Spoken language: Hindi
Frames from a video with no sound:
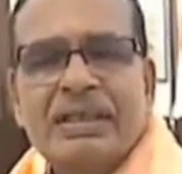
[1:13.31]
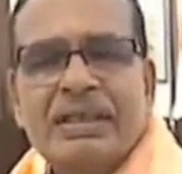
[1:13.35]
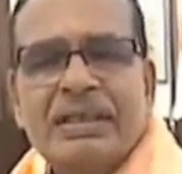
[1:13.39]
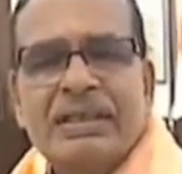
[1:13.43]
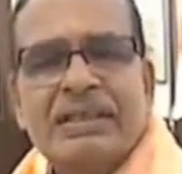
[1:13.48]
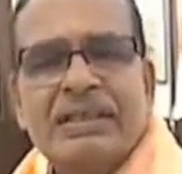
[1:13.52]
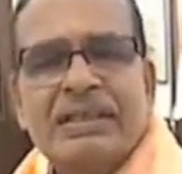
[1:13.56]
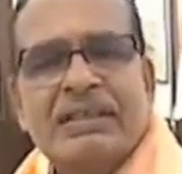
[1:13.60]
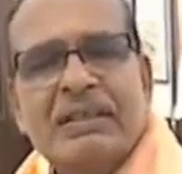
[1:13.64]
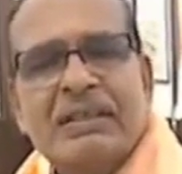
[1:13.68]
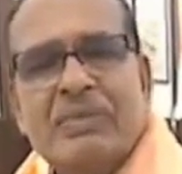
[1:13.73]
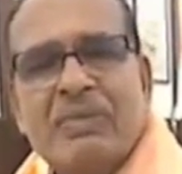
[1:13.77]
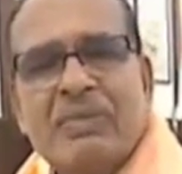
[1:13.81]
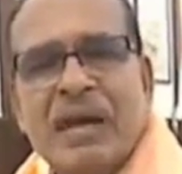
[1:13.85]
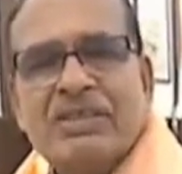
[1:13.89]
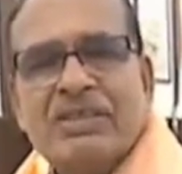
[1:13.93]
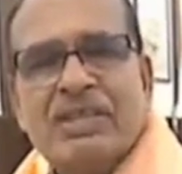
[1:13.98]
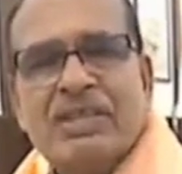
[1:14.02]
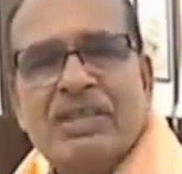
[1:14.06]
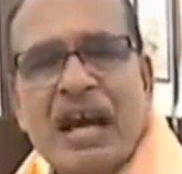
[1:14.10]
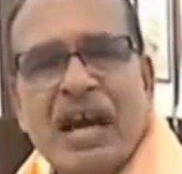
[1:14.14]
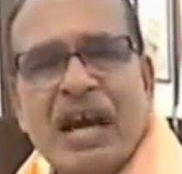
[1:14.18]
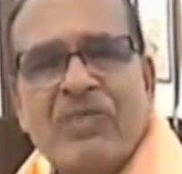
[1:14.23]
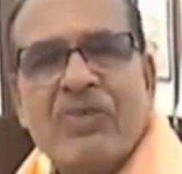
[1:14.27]
लेकिन समाज
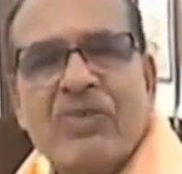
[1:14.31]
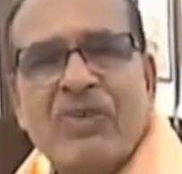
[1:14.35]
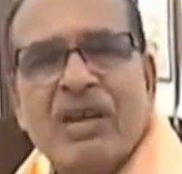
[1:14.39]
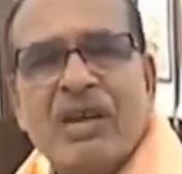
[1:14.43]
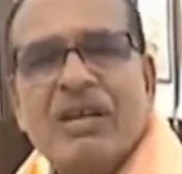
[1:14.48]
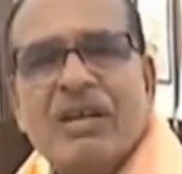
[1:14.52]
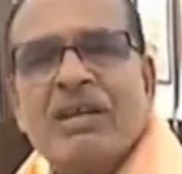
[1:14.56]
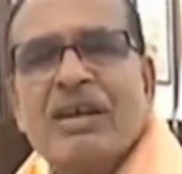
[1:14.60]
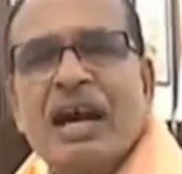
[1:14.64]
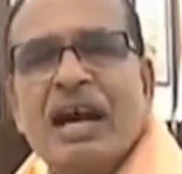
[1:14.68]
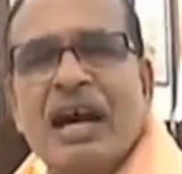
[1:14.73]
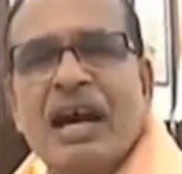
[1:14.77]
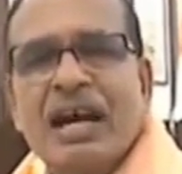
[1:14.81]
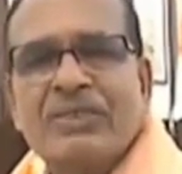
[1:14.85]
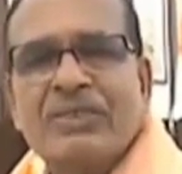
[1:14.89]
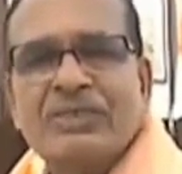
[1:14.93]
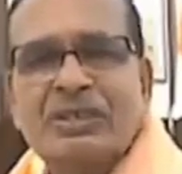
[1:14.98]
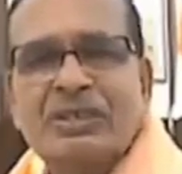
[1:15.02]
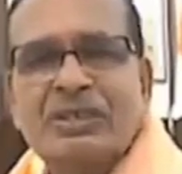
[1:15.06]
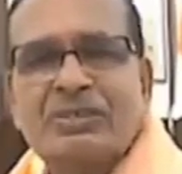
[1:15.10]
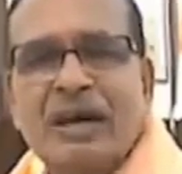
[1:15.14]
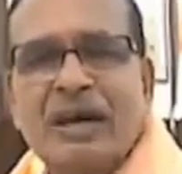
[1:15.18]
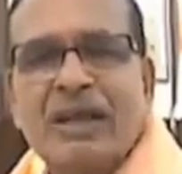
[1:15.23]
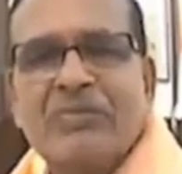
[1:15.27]
के हर वर्ग का
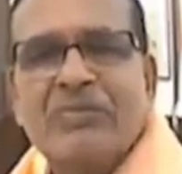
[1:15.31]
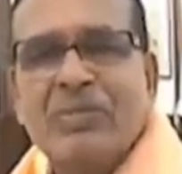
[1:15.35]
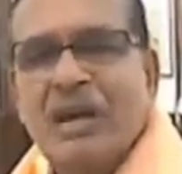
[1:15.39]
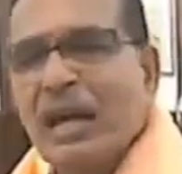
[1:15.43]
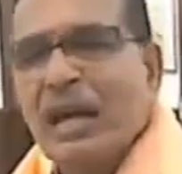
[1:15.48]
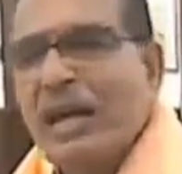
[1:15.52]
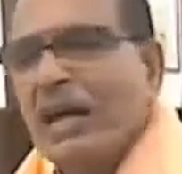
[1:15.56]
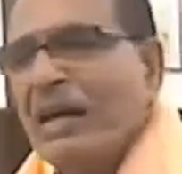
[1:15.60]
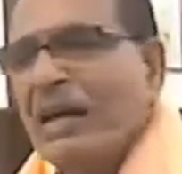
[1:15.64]
आशीर्वाद मिला